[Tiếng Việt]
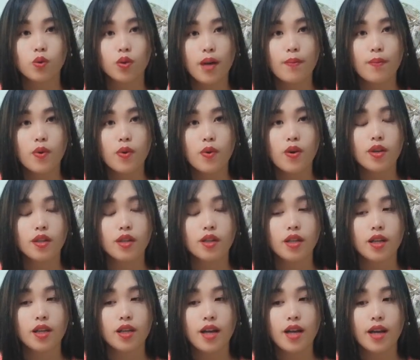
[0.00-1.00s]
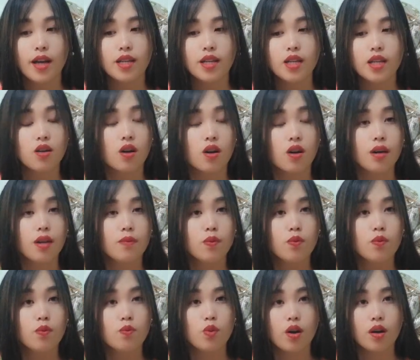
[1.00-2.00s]
cam mò hay tiền ấy à li ở nên
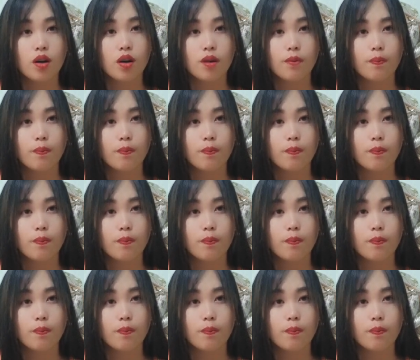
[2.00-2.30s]
mua mua